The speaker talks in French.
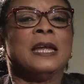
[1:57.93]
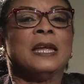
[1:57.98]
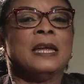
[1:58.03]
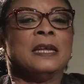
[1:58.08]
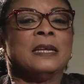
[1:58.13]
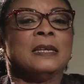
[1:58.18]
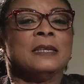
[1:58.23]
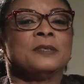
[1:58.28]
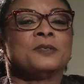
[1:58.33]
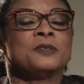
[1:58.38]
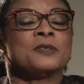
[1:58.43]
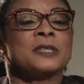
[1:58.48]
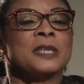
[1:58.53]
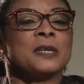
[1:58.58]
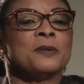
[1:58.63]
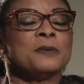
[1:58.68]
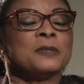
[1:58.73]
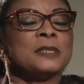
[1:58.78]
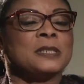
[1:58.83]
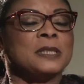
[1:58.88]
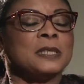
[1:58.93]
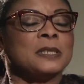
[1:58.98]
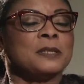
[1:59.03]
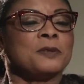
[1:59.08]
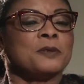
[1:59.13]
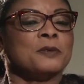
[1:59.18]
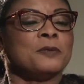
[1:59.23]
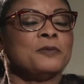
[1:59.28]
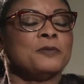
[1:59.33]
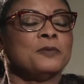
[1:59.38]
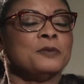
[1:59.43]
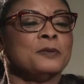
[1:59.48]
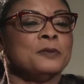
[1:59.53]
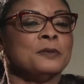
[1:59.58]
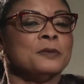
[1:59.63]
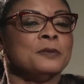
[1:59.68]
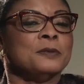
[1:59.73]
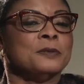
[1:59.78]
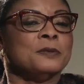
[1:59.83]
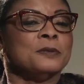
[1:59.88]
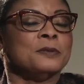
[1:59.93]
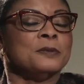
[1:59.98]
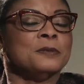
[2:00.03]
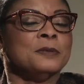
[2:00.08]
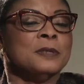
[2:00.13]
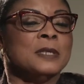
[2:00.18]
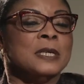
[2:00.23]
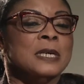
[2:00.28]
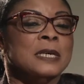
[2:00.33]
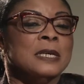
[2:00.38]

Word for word: et je sais aussi que vous